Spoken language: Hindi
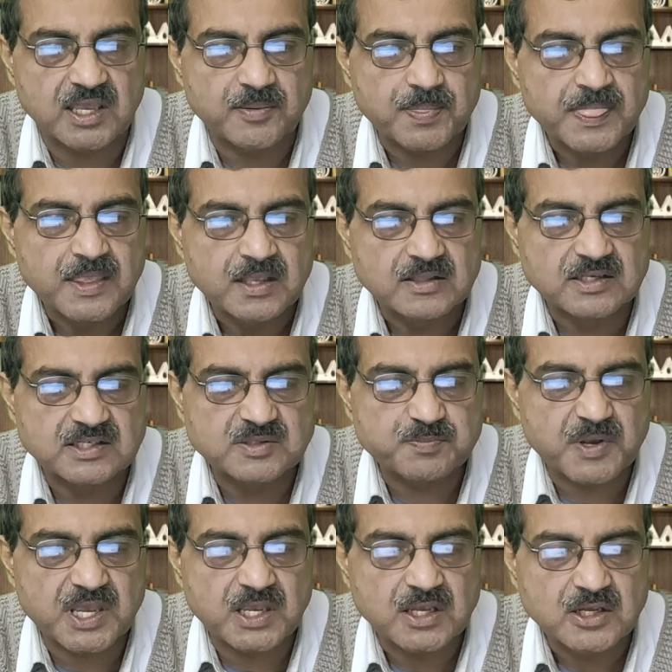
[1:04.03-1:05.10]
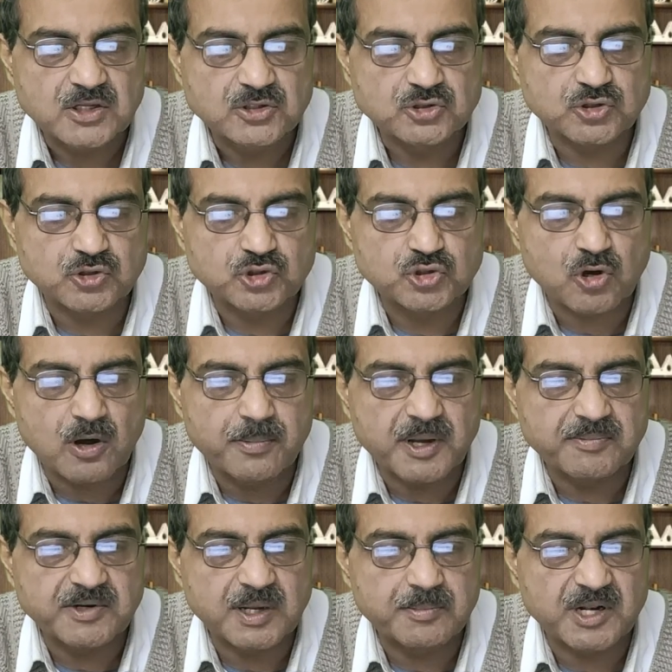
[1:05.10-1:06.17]
हैं इस पर जो जॉब
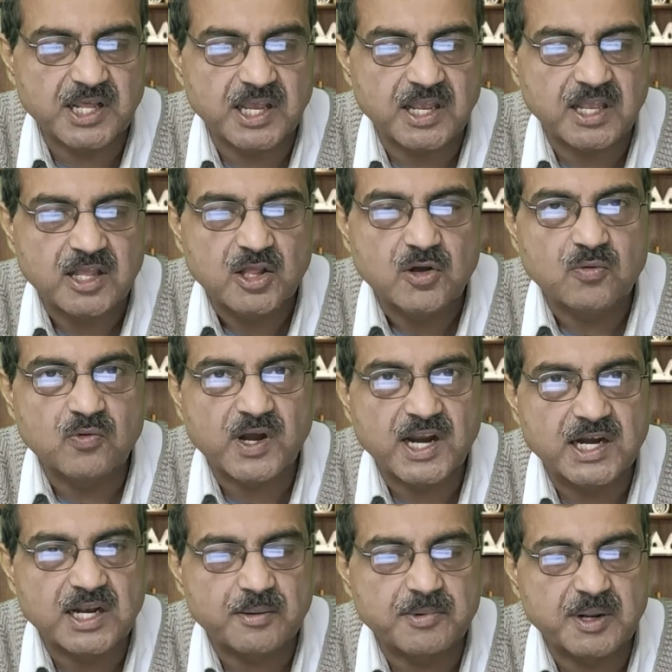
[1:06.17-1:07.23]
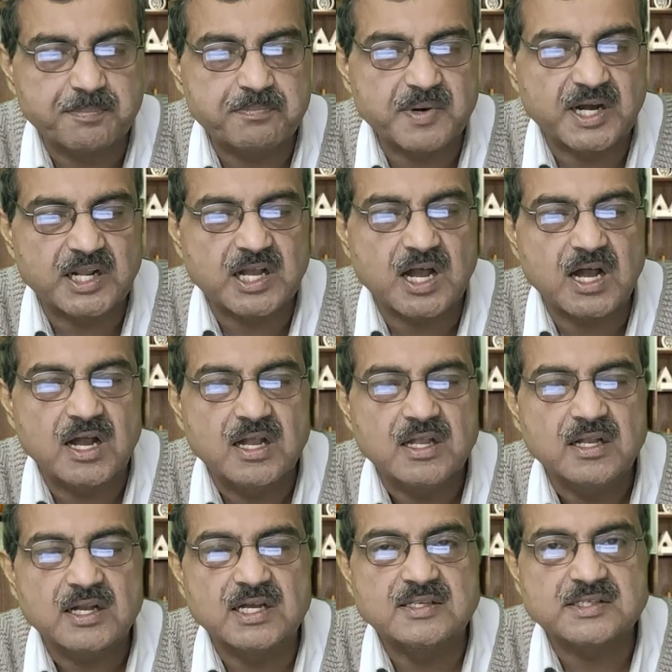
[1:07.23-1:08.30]
अवेलेबल है वह है डेवलपमेंट का
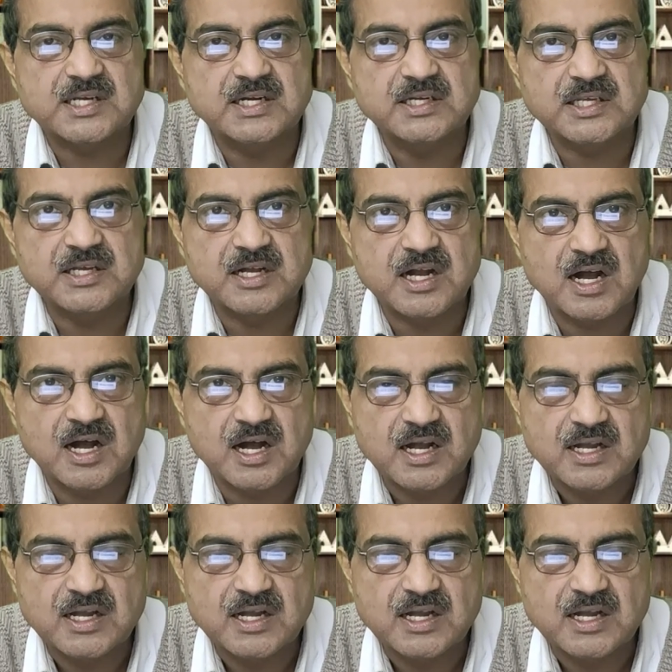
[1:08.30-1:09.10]
कंसल्टिंग का